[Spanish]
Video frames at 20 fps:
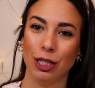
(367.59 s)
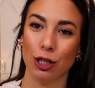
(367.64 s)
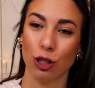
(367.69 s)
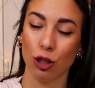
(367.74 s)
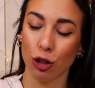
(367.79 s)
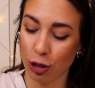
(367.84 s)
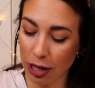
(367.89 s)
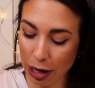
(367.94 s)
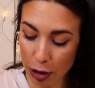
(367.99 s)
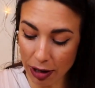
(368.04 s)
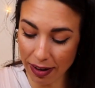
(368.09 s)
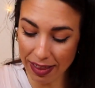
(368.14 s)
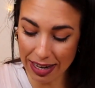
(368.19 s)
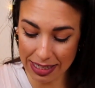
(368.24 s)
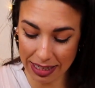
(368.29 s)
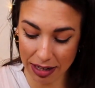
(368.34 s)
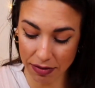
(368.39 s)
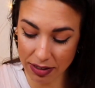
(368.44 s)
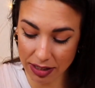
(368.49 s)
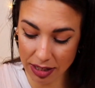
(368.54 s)
Yo soy una loca de
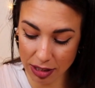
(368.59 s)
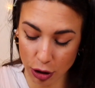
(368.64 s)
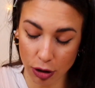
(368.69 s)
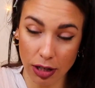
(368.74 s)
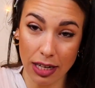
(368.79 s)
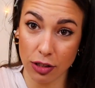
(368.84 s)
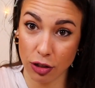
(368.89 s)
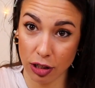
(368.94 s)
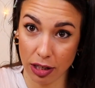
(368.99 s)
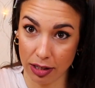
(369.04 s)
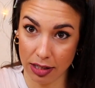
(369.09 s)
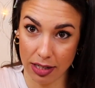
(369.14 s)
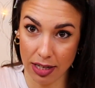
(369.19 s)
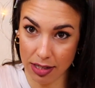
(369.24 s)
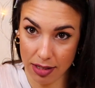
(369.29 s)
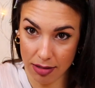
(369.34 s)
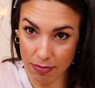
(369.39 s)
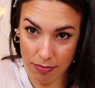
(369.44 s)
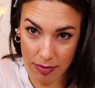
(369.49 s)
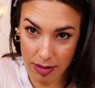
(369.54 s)
las gafas de sol, los que
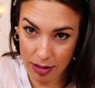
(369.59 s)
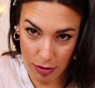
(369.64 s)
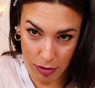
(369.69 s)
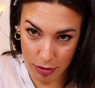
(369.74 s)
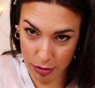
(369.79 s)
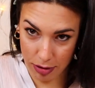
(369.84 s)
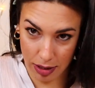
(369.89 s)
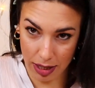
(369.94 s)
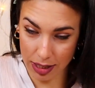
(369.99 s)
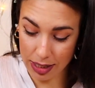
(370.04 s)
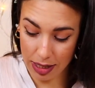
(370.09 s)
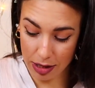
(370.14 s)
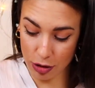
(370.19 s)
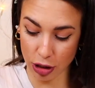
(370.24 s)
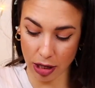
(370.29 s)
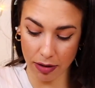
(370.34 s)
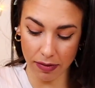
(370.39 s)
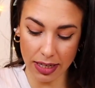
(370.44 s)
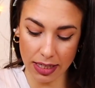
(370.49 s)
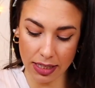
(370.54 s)
ya me conozcáis ya lo
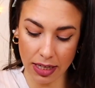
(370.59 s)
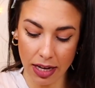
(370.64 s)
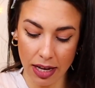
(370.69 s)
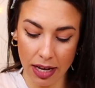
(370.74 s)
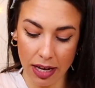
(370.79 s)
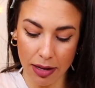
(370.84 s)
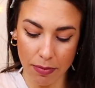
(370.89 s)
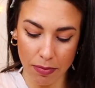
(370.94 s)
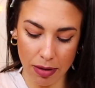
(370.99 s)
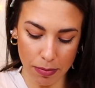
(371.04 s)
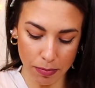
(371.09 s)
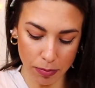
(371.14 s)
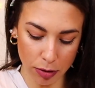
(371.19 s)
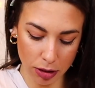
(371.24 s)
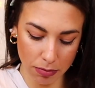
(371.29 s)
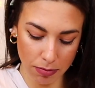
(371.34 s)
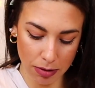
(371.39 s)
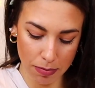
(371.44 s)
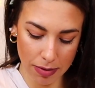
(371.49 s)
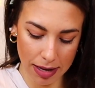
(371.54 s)
sabréis. Bien,
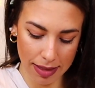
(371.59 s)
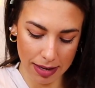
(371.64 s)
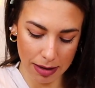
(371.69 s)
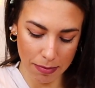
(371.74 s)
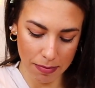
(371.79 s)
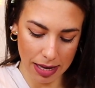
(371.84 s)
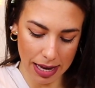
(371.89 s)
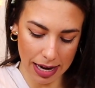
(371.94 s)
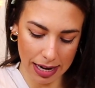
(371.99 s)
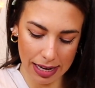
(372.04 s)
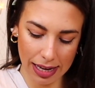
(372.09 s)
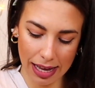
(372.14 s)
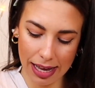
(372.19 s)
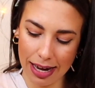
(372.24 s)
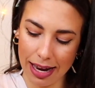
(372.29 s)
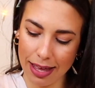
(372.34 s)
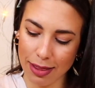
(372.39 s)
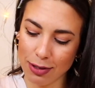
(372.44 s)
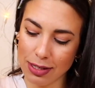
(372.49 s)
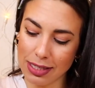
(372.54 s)
pues mi madre me ha
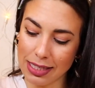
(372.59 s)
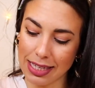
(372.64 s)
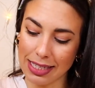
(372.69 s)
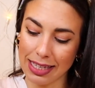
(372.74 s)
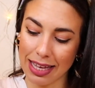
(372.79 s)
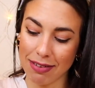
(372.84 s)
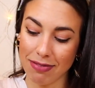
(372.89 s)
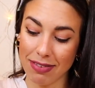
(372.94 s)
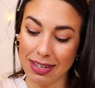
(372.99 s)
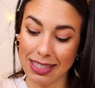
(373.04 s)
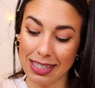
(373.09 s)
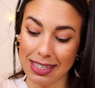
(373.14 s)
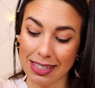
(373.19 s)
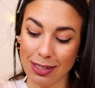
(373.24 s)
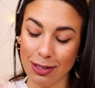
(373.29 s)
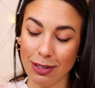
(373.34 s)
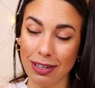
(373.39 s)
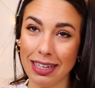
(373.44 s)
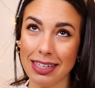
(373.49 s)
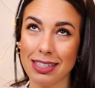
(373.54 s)
regalado estas gafas de
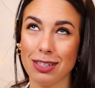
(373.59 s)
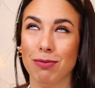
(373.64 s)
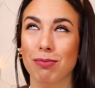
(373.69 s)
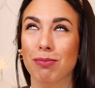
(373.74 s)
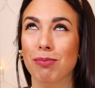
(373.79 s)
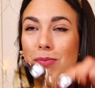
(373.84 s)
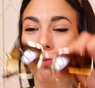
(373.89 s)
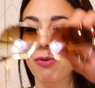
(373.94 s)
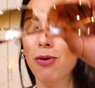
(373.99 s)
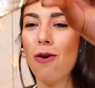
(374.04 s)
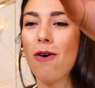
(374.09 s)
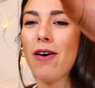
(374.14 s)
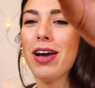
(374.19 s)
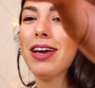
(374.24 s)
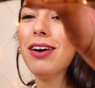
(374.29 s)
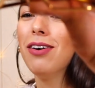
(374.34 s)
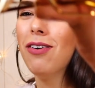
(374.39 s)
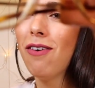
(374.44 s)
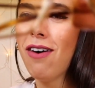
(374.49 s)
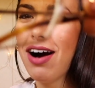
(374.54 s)
sol que son
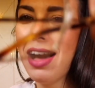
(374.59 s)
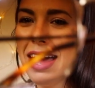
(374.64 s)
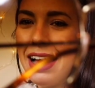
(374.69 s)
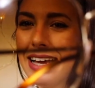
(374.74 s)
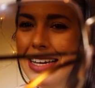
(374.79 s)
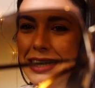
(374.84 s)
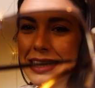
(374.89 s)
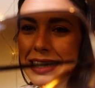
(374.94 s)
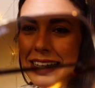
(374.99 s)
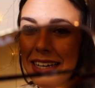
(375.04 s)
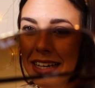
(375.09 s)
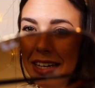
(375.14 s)
muy guays.